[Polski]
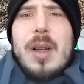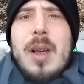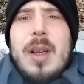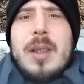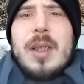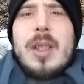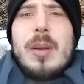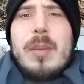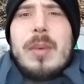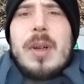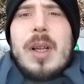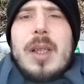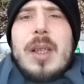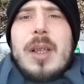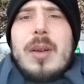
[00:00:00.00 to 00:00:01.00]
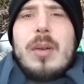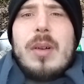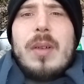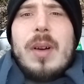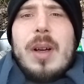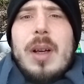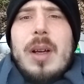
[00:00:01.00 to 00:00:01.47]
Nie damy rady,
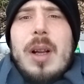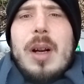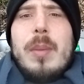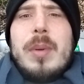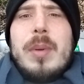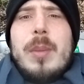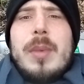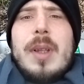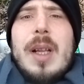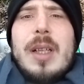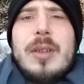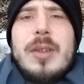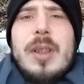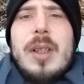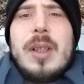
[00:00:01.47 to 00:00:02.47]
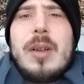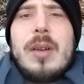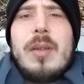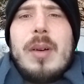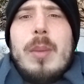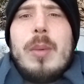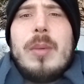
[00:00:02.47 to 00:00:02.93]
kurwa. Ale będziemy dalej żyli,
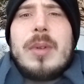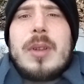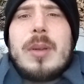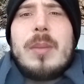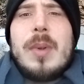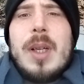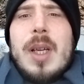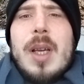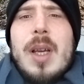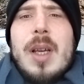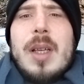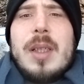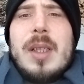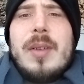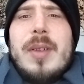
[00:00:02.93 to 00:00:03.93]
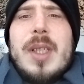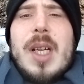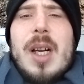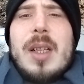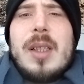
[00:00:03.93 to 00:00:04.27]
kurwa, bo my są niewidzialni,